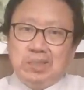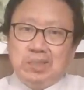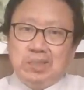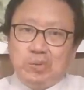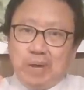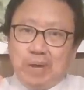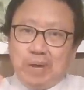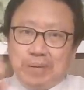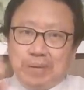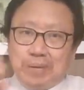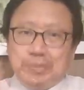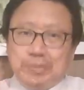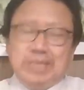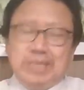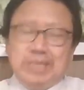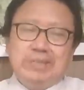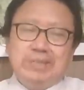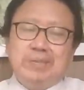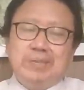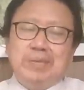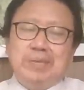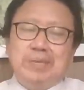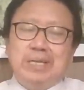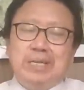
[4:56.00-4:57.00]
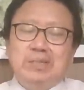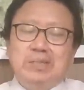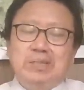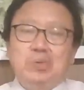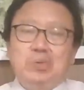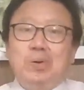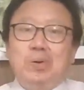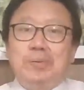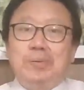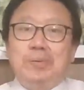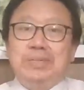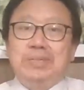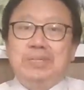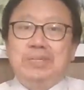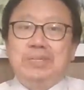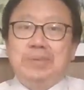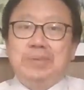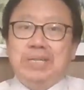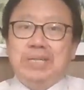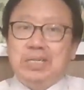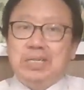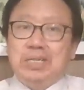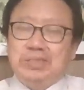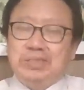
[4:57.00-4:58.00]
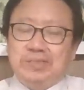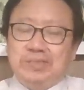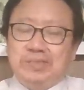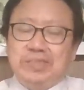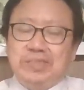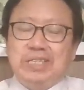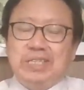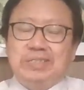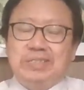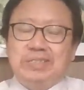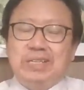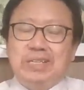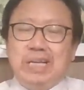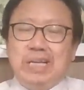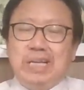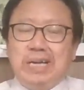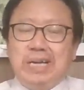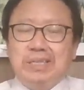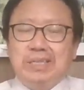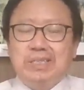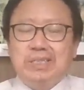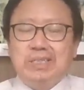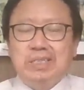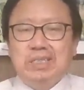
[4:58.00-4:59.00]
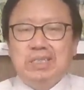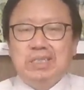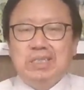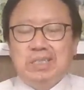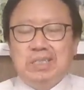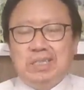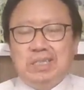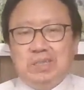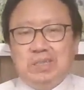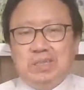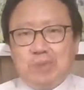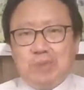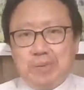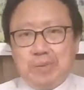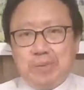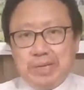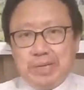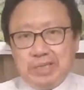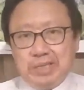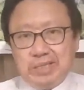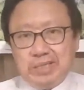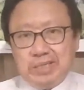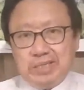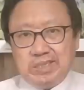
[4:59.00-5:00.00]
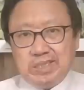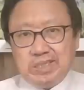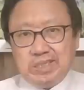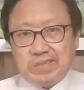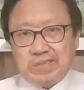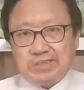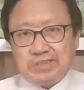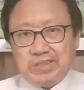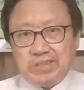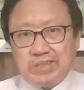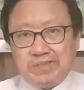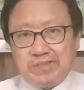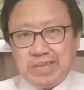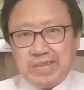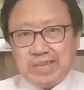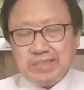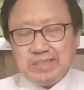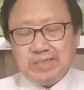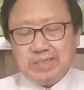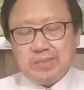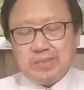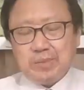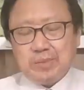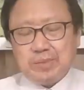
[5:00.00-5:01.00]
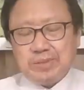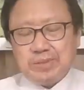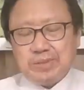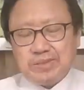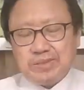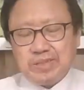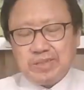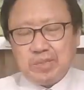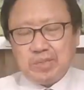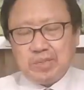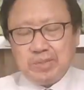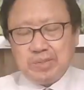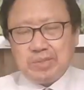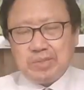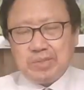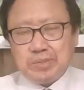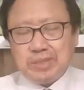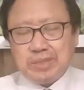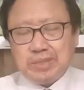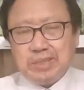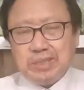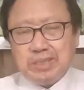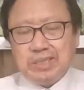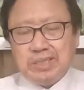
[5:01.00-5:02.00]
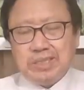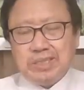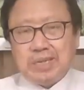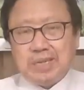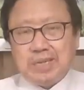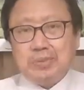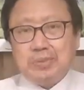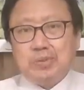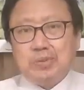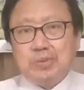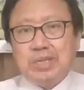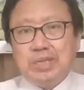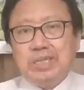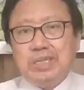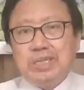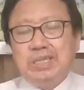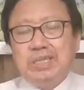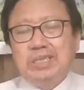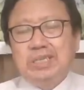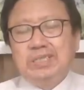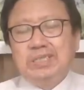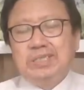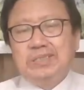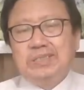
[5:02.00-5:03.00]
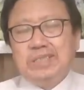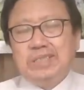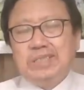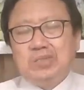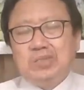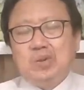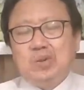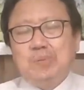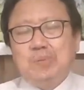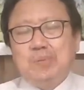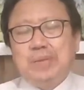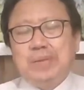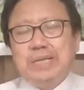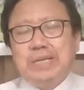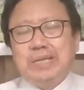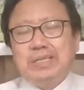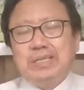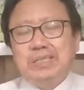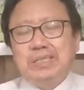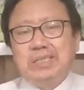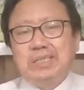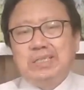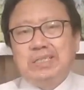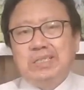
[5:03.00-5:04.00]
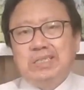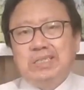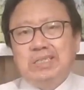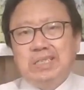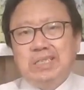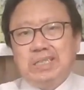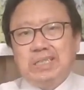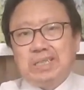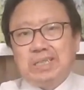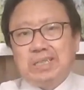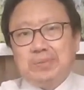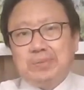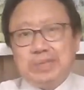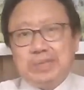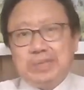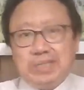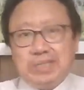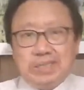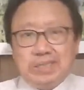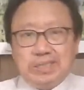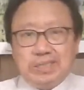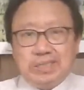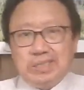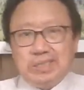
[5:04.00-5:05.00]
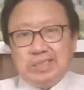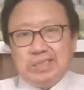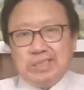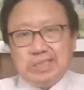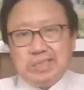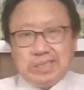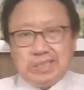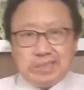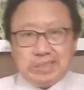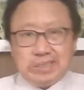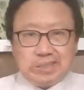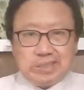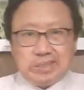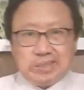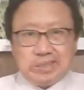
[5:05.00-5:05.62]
网民的层面对网民的层面，那就是非常震撼了。网民要知道发生了什么，知道为什么他们最这个崇拜的，啊，他们的呃